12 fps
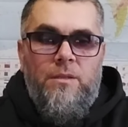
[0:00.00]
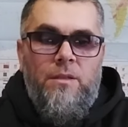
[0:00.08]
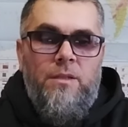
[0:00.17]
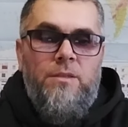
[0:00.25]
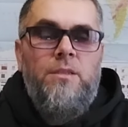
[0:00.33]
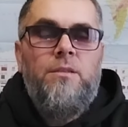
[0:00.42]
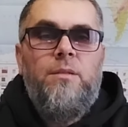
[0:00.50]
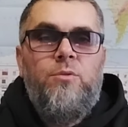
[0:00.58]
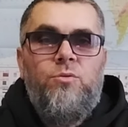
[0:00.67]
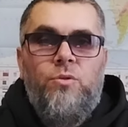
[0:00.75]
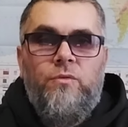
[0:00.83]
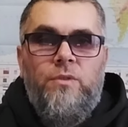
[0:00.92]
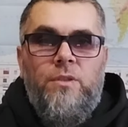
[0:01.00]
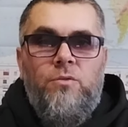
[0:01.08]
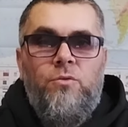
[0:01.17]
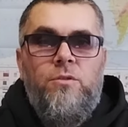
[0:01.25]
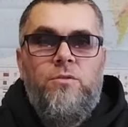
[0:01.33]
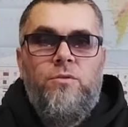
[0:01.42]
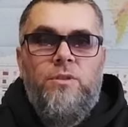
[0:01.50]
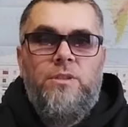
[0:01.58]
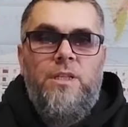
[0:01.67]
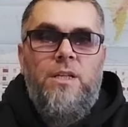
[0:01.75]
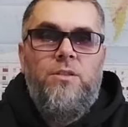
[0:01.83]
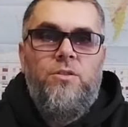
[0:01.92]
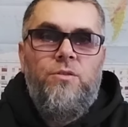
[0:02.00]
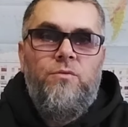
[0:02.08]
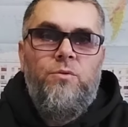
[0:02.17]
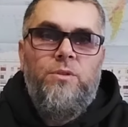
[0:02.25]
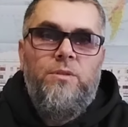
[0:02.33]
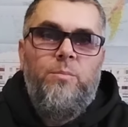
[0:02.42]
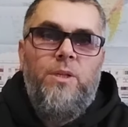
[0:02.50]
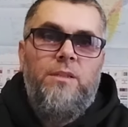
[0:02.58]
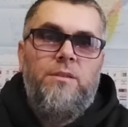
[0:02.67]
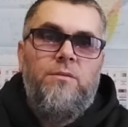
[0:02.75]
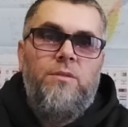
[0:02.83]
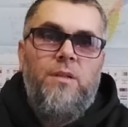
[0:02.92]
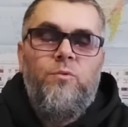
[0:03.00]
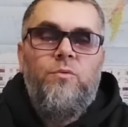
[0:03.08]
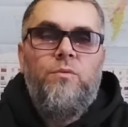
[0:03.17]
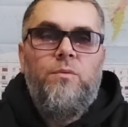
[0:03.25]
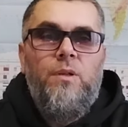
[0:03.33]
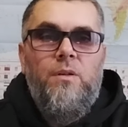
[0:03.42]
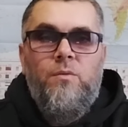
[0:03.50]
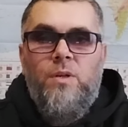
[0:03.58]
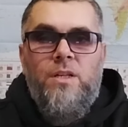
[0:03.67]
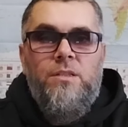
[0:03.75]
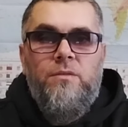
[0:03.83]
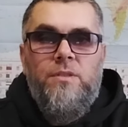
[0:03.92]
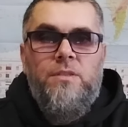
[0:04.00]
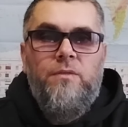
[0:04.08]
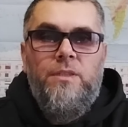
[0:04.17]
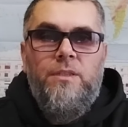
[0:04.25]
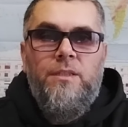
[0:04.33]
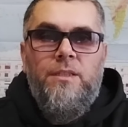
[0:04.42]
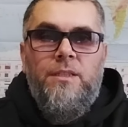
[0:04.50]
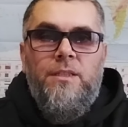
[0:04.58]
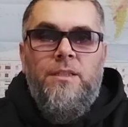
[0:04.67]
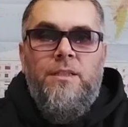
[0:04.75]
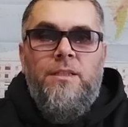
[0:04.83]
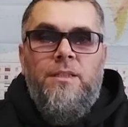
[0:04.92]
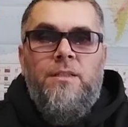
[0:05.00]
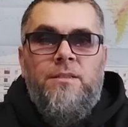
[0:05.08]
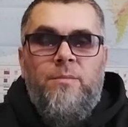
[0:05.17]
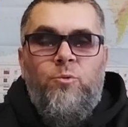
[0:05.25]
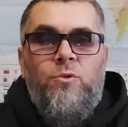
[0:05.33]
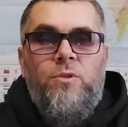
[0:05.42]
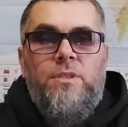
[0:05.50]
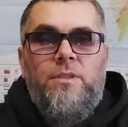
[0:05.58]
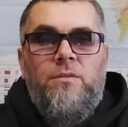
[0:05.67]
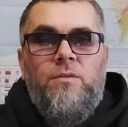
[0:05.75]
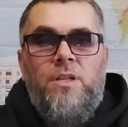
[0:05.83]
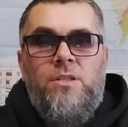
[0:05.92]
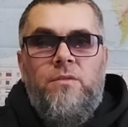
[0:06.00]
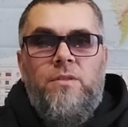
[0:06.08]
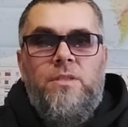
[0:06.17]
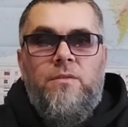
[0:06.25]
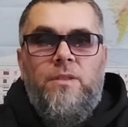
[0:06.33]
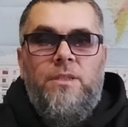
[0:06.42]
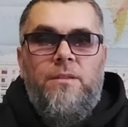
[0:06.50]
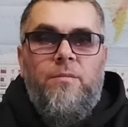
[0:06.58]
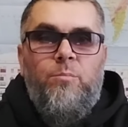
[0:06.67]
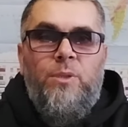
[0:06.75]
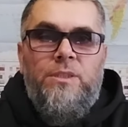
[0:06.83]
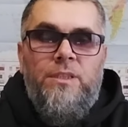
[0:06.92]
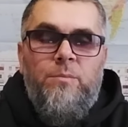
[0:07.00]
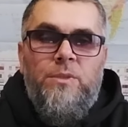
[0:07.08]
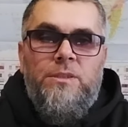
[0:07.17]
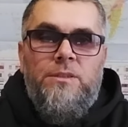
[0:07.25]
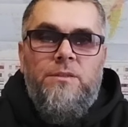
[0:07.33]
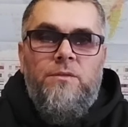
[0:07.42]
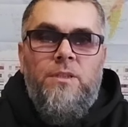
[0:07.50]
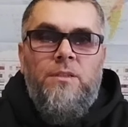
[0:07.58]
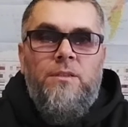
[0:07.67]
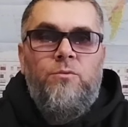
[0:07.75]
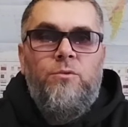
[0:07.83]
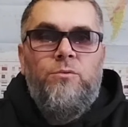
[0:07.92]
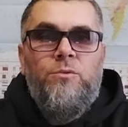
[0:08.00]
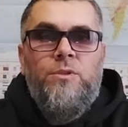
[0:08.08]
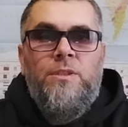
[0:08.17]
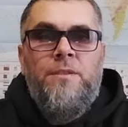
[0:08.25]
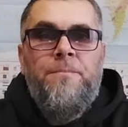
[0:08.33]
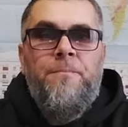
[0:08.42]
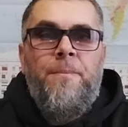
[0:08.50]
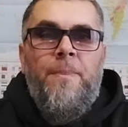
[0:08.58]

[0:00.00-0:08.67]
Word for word: Один там сорт, второй сорт, третий, четвертый, пятый. Кому, у каждого свои запросы, у каждого свои потребности в данной культуре. Да?